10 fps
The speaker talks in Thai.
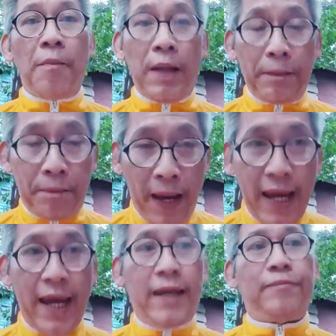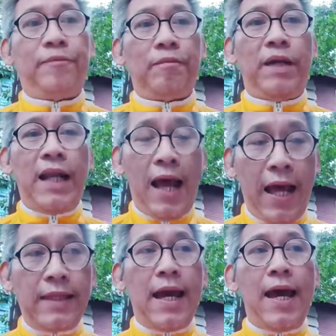มันแพงมันหา
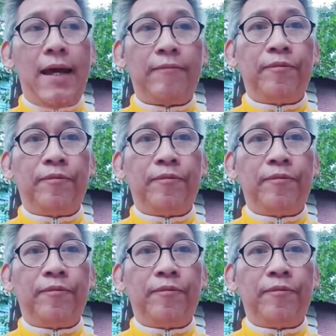ยาก